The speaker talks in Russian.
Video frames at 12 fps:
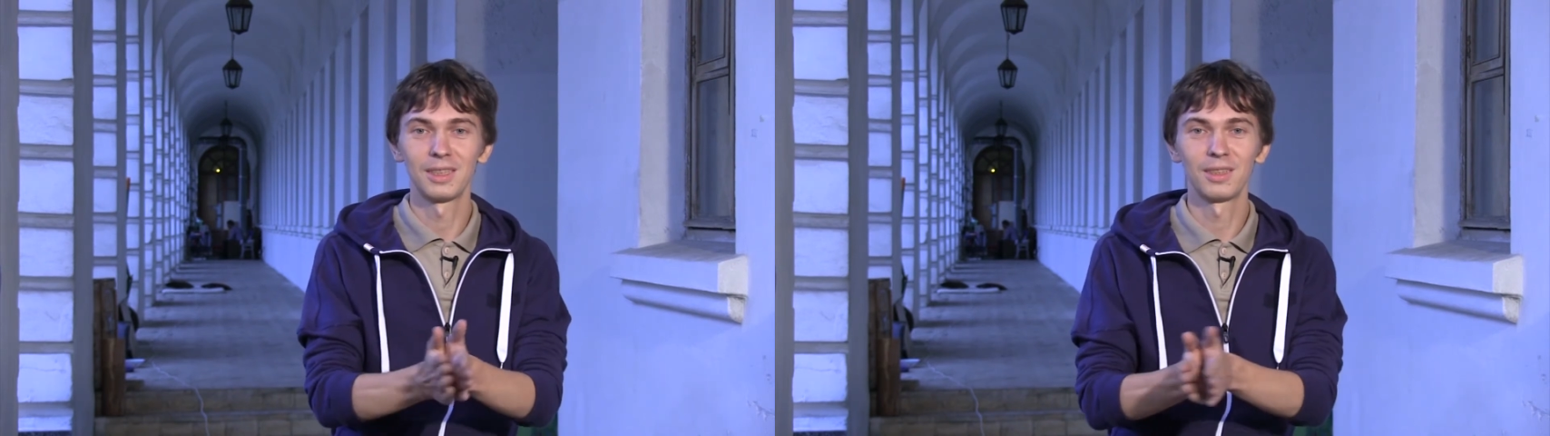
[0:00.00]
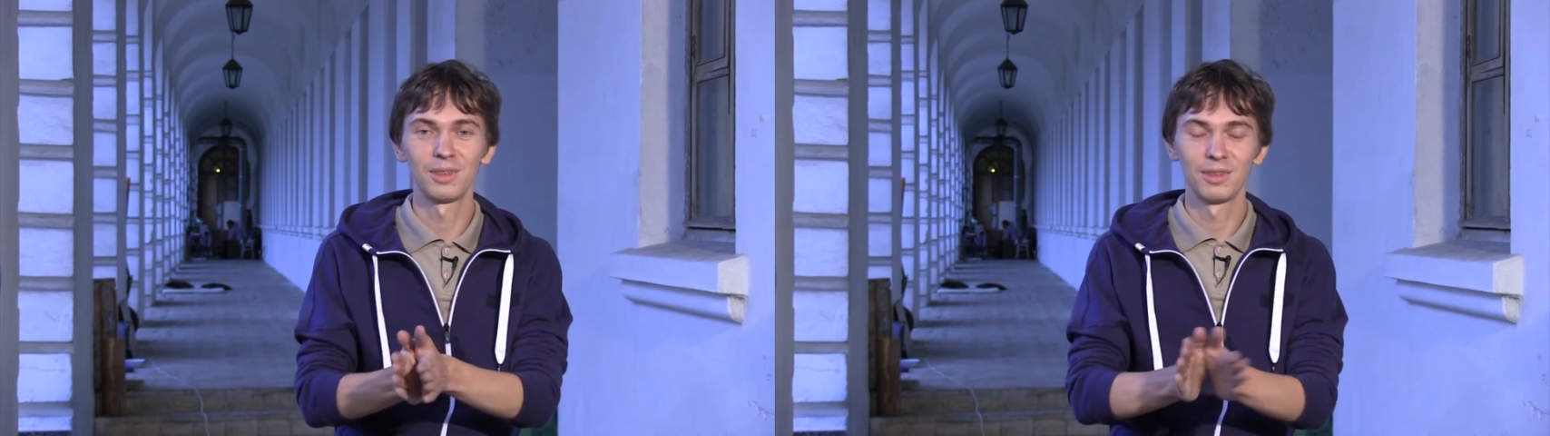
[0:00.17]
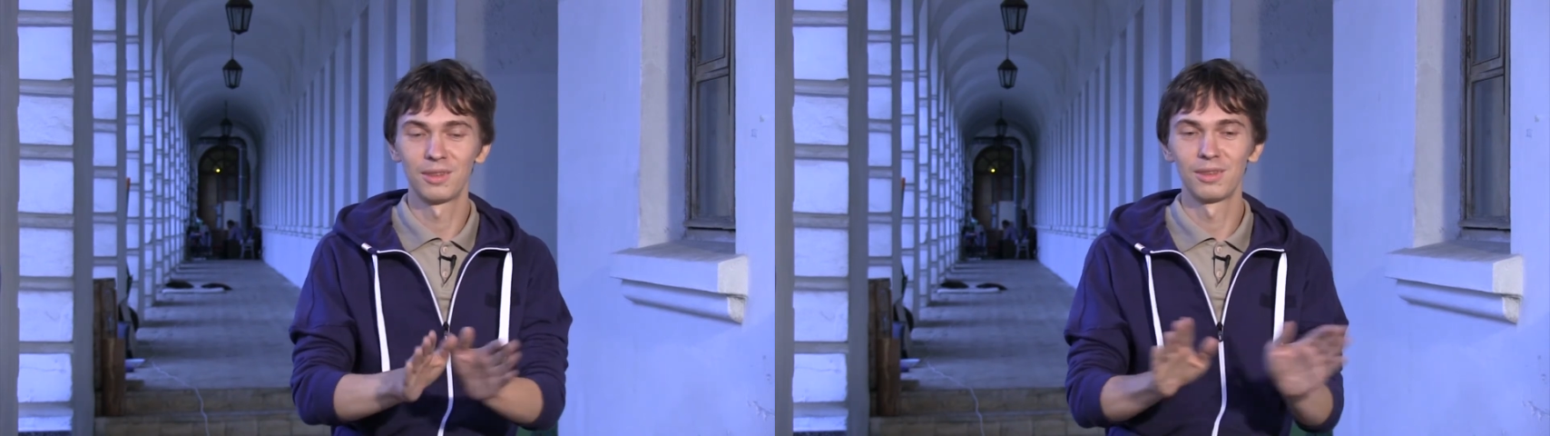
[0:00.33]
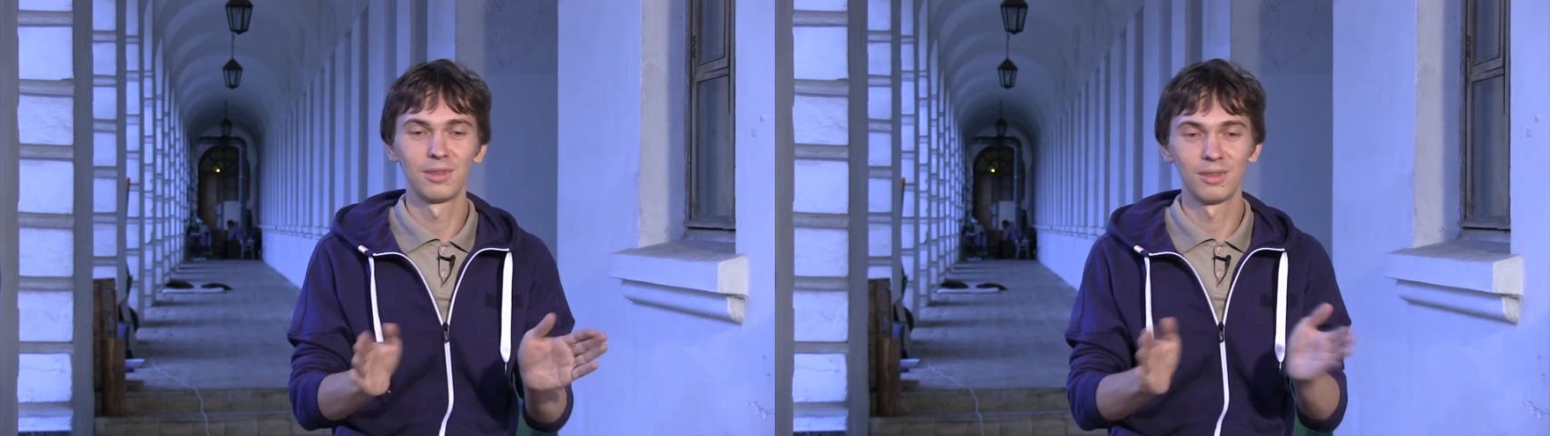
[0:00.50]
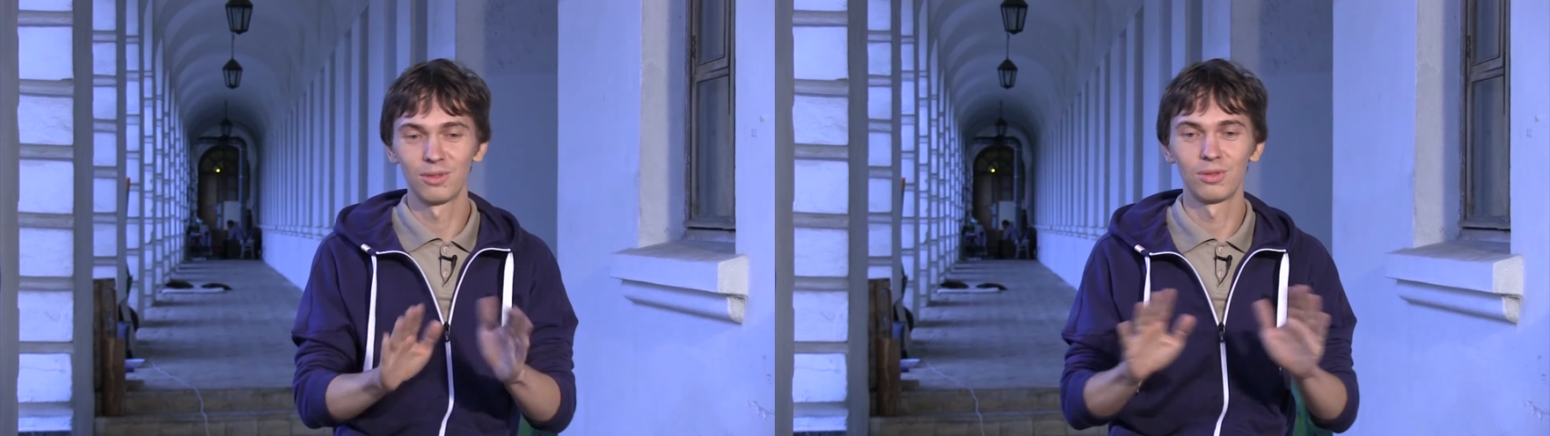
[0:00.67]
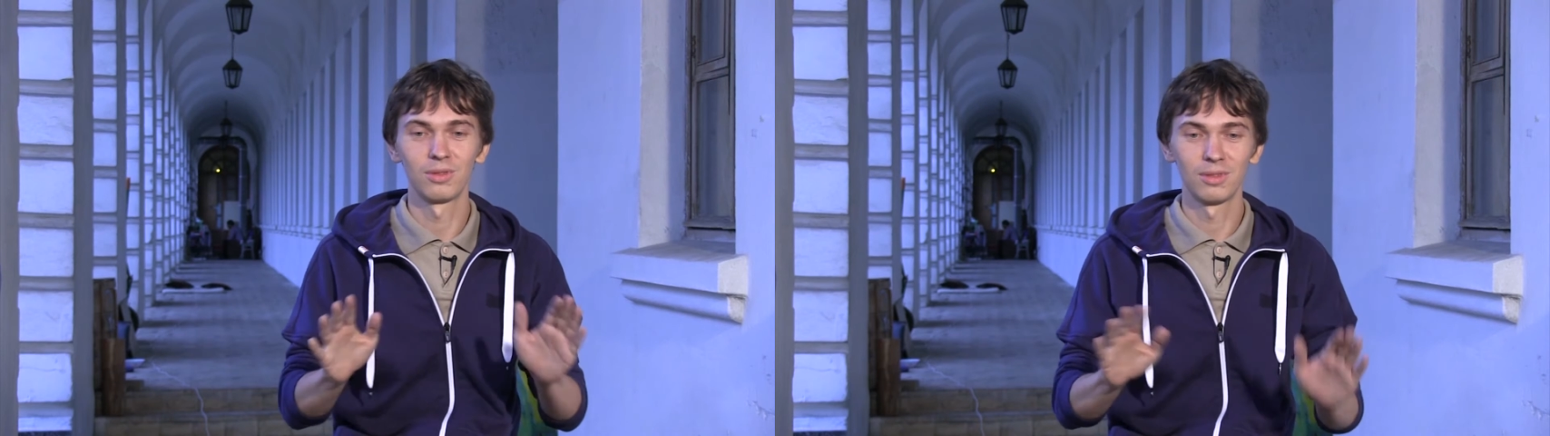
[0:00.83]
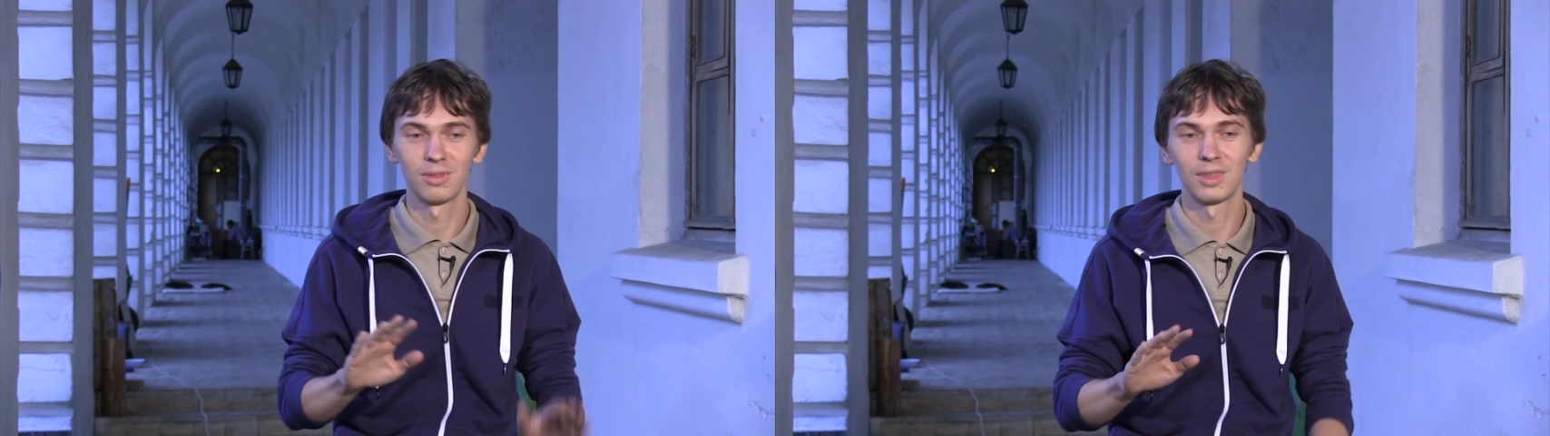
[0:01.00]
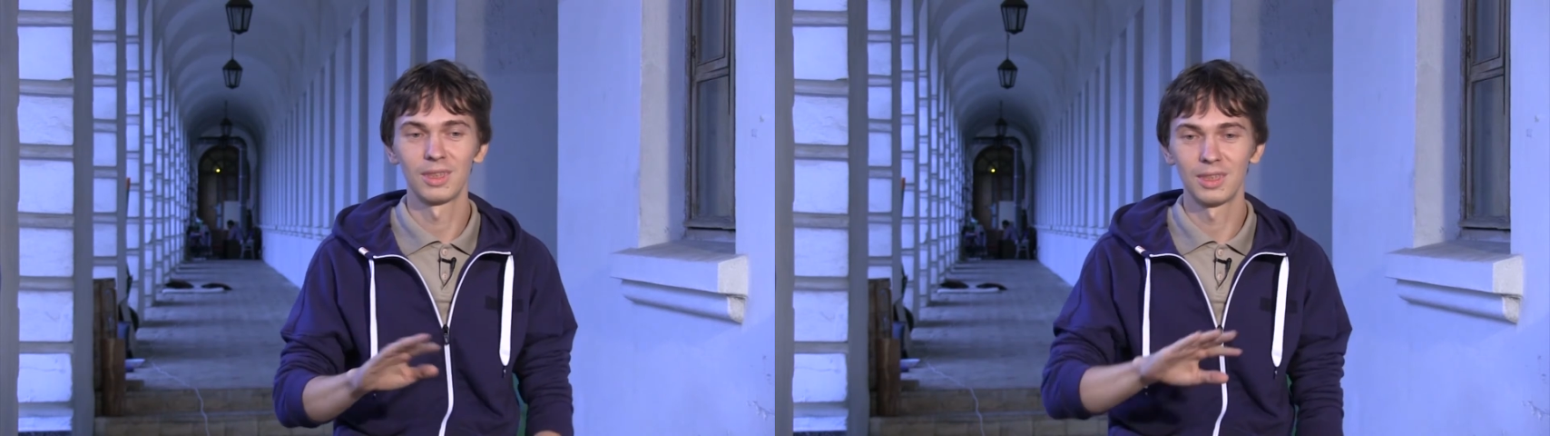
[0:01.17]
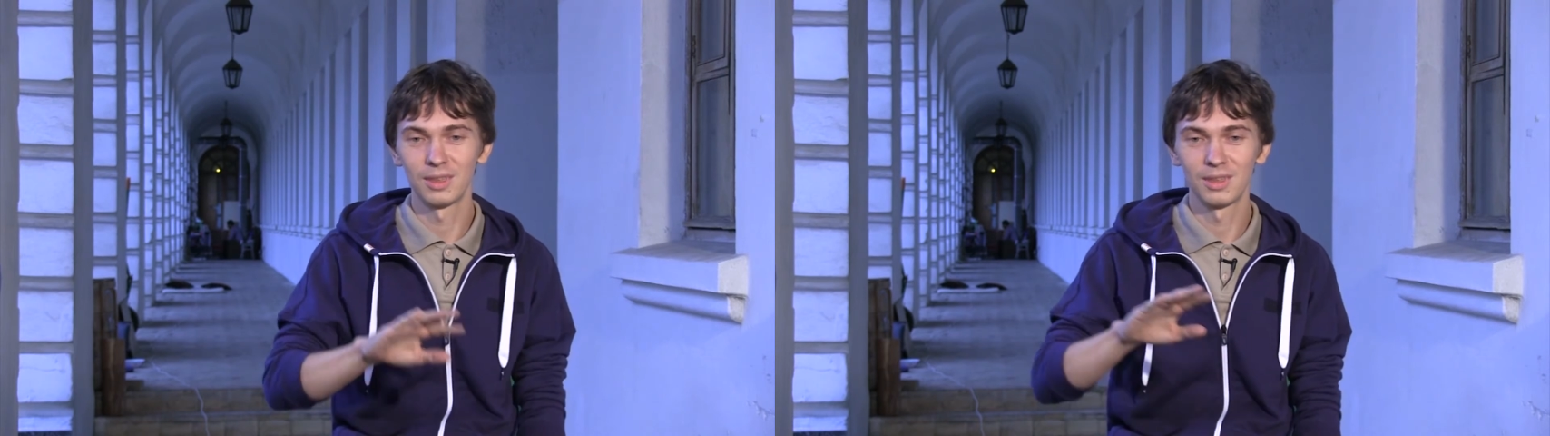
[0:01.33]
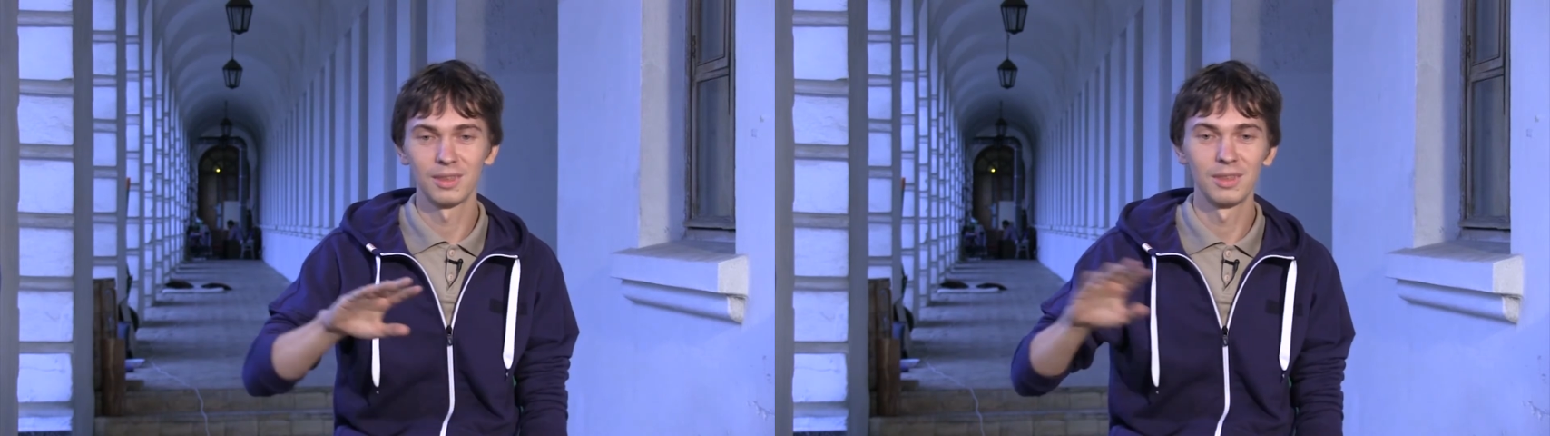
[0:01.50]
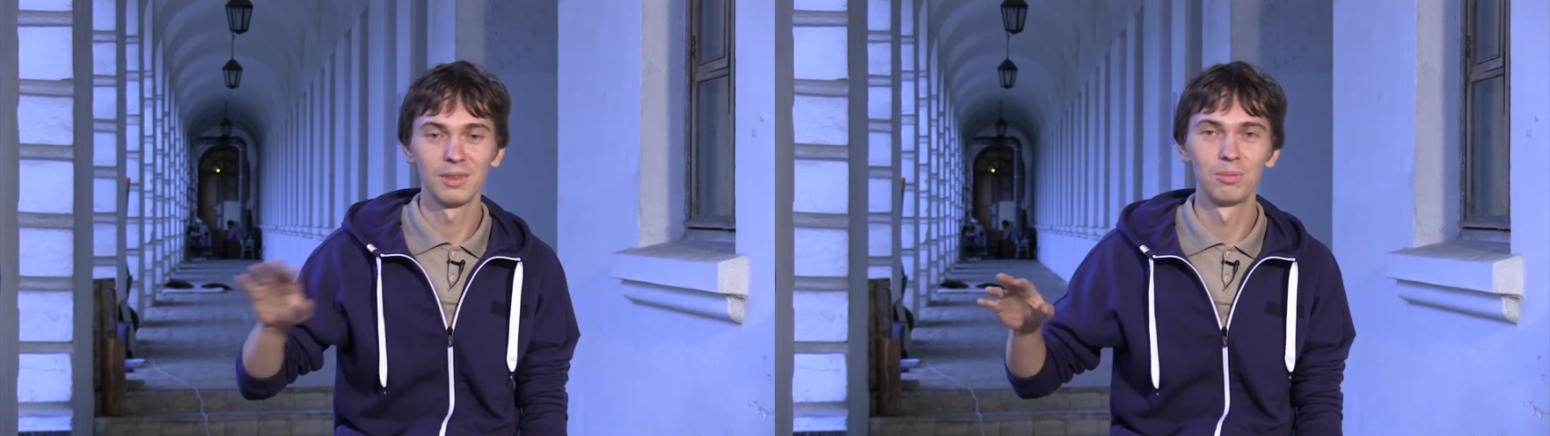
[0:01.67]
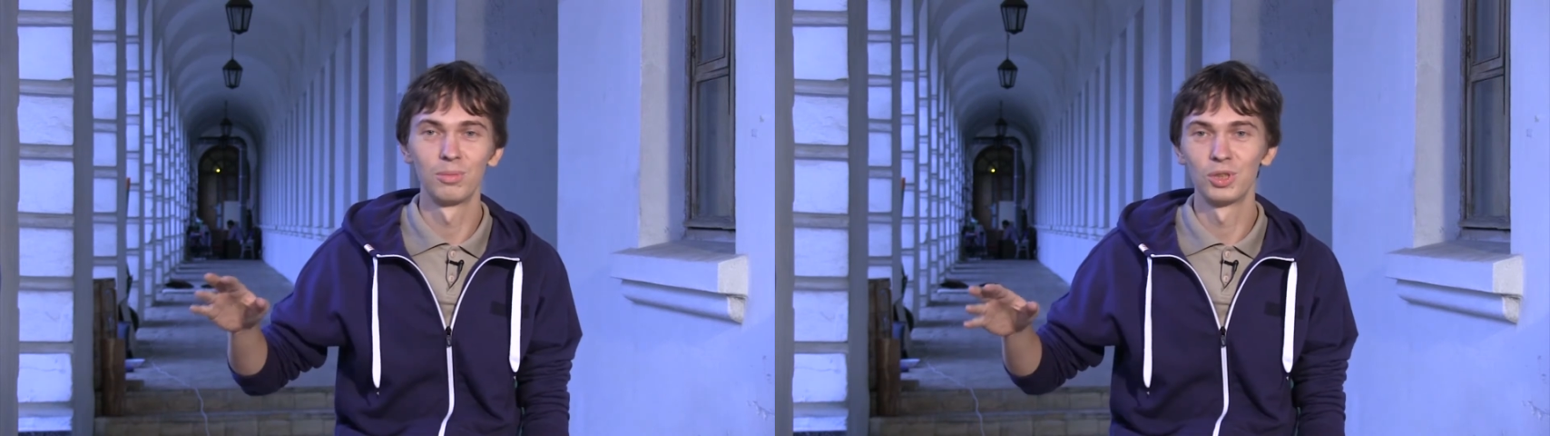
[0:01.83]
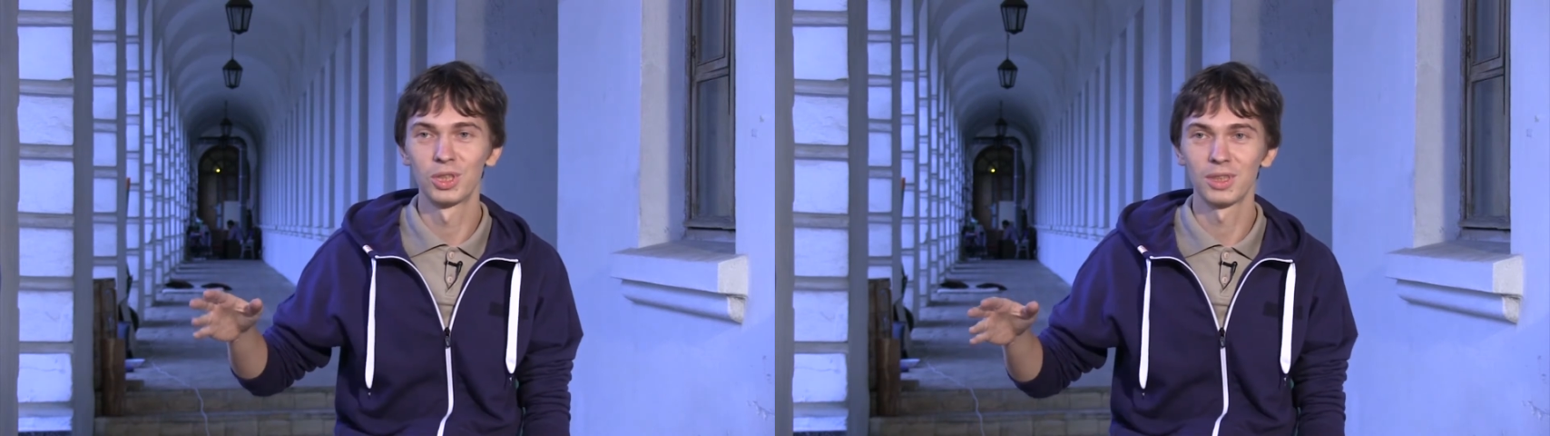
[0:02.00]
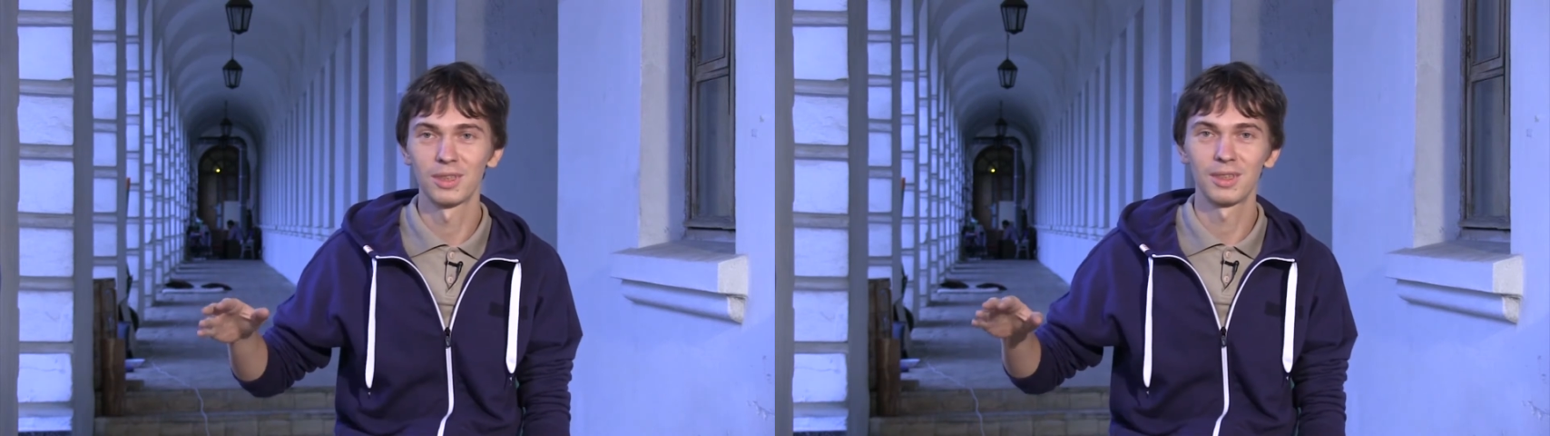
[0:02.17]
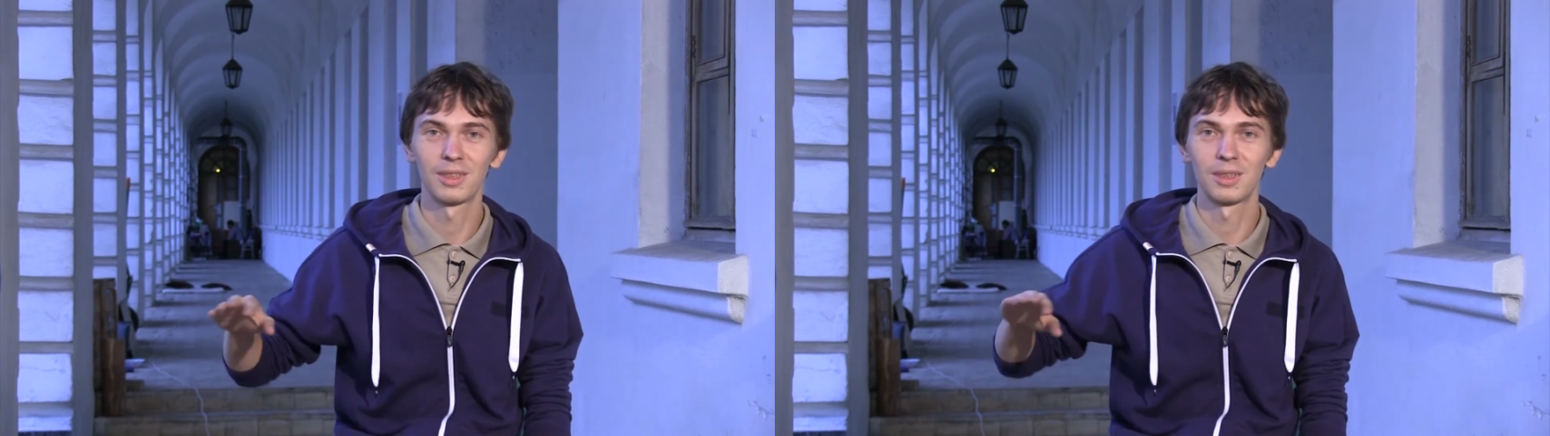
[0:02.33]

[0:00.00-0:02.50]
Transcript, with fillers: они, ну, они ближе к